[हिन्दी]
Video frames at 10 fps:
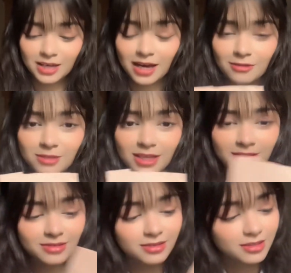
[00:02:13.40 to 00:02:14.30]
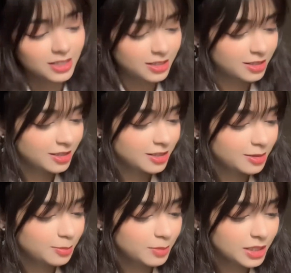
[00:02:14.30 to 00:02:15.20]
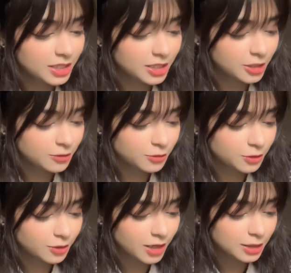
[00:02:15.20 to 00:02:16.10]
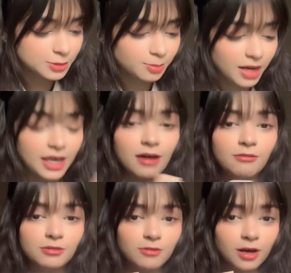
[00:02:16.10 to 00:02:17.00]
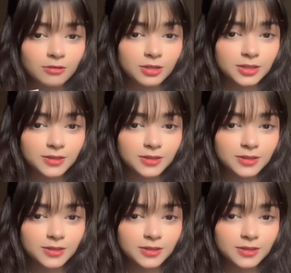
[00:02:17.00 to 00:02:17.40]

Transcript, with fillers: हैव दिस मिनी फोटो कार्ड्स माई हैवन फ्लावर